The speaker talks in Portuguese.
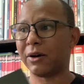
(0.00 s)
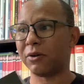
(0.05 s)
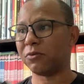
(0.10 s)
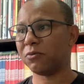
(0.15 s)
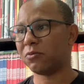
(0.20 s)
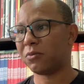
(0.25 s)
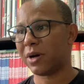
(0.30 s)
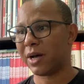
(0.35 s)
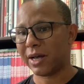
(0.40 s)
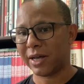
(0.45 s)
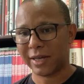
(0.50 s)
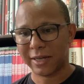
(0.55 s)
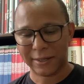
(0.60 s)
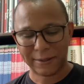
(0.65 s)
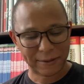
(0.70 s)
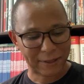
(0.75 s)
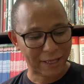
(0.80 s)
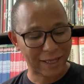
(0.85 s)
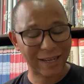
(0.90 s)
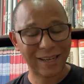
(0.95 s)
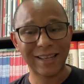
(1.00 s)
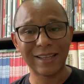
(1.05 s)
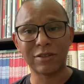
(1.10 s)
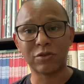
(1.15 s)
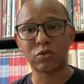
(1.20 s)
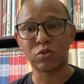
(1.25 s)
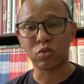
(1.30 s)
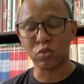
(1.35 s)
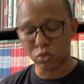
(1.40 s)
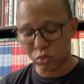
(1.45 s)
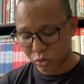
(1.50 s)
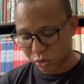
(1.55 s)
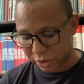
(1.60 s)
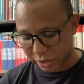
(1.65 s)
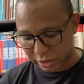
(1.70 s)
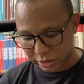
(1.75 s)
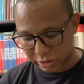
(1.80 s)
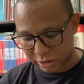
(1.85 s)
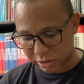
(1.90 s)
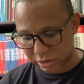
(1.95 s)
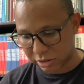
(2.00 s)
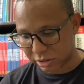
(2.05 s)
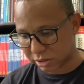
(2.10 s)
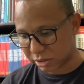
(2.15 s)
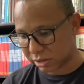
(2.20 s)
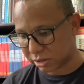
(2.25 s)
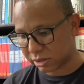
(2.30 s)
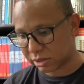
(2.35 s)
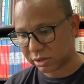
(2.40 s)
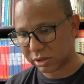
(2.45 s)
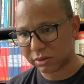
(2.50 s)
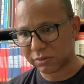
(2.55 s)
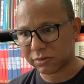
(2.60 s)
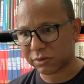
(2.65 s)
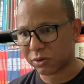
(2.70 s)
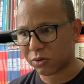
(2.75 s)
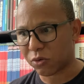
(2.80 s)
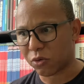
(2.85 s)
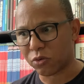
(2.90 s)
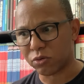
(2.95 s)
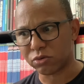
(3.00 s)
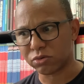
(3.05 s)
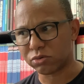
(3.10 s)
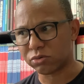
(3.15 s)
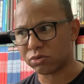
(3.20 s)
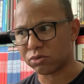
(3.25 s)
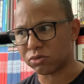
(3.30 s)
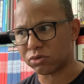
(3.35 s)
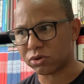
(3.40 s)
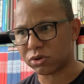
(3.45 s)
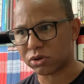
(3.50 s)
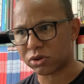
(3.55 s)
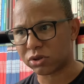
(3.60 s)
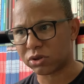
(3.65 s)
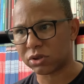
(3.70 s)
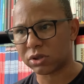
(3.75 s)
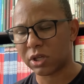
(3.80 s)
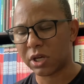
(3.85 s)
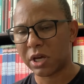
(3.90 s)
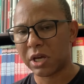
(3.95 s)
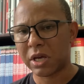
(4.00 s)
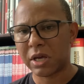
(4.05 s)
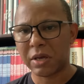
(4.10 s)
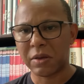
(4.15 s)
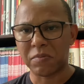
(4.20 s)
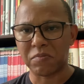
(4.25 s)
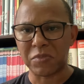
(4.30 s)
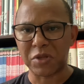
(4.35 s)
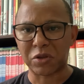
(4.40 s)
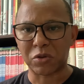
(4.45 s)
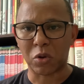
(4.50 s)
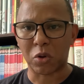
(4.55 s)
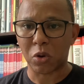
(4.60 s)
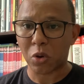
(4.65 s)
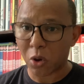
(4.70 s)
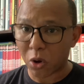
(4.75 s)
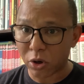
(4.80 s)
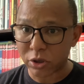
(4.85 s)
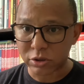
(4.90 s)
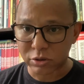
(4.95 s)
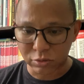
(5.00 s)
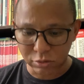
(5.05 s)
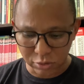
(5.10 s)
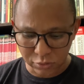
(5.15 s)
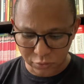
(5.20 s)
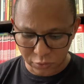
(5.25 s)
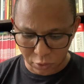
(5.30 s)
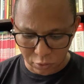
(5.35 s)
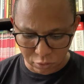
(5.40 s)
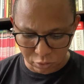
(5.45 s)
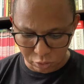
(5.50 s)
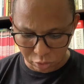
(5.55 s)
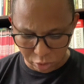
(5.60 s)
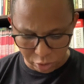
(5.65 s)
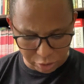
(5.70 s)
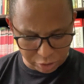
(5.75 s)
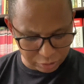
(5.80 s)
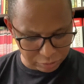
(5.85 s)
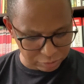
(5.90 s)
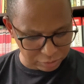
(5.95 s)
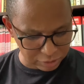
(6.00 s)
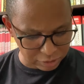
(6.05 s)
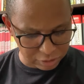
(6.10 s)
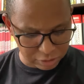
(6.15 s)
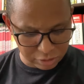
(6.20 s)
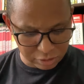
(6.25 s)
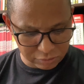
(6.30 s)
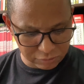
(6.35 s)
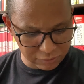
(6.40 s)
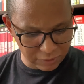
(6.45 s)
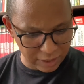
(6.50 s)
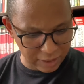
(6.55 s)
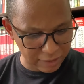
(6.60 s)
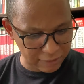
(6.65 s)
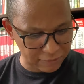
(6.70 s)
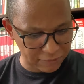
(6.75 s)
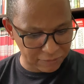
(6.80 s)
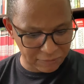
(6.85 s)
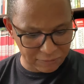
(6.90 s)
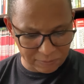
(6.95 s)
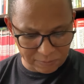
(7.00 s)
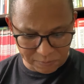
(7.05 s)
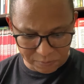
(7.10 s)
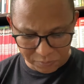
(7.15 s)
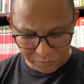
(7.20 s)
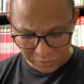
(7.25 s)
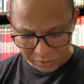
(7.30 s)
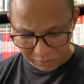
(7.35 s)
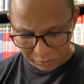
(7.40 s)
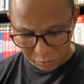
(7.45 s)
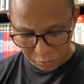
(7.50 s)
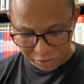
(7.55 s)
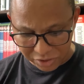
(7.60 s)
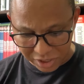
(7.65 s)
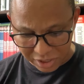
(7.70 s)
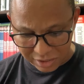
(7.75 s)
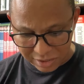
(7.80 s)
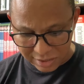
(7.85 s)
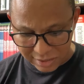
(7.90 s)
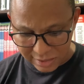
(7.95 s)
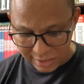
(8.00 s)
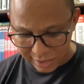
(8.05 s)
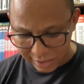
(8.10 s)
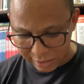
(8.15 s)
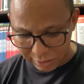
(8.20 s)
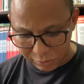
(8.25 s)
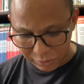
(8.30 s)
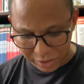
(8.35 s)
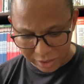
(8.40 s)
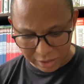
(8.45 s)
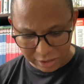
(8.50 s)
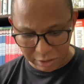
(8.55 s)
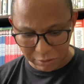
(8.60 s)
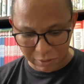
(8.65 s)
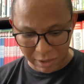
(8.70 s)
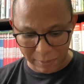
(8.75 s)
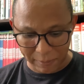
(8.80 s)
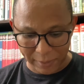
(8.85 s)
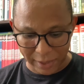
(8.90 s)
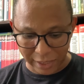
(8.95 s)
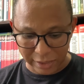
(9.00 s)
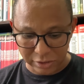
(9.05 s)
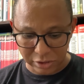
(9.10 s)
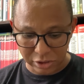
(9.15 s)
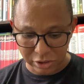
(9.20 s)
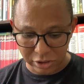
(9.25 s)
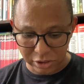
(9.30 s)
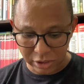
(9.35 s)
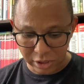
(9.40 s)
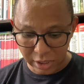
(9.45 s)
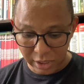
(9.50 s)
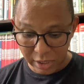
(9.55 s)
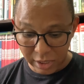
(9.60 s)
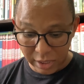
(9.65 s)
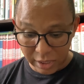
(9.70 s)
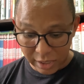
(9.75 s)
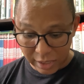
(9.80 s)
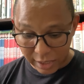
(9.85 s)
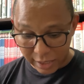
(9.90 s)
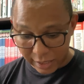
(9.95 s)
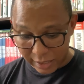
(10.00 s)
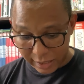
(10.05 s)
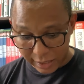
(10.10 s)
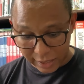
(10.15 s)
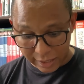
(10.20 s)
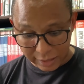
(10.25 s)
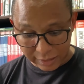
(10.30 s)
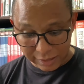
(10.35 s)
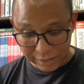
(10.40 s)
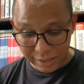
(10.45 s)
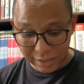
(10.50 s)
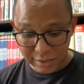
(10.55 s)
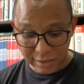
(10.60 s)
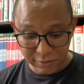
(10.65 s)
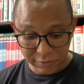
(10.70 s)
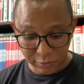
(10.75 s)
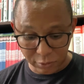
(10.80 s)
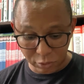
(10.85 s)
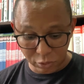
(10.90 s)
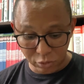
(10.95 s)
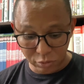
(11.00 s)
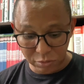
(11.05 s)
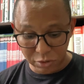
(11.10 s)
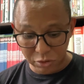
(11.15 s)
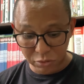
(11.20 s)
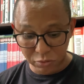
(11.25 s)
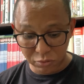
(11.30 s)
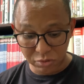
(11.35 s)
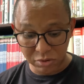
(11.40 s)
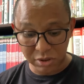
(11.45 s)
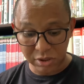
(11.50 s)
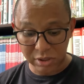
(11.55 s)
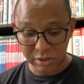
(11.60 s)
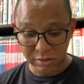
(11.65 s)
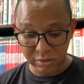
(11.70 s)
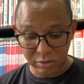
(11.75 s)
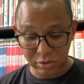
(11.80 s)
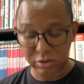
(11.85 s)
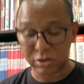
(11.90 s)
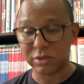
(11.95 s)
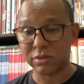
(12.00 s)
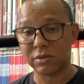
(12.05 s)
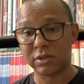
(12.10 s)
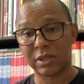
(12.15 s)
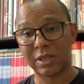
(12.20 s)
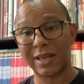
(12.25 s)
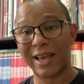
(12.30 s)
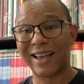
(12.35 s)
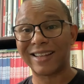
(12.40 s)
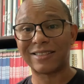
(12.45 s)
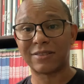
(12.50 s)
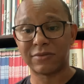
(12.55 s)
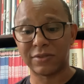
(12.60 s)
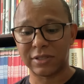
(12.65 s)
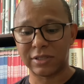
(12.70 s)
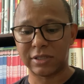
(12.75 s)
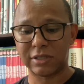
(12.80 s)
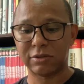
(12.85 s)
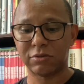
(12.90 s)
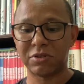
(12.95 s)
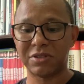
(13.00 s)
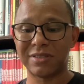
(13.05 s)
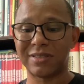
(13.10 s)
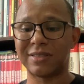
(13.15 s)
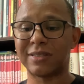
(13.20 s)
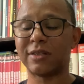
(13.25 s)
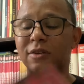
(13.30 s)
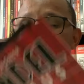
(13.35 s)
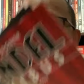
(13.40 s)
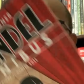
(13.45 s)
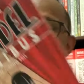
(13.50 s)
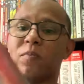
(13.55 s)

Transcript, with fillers: uma releitura de, de, de, de contos mitológicos, folclóricos. A gente vai conhecer Grendel a partir é, desse volume 1, que é dividido em cinco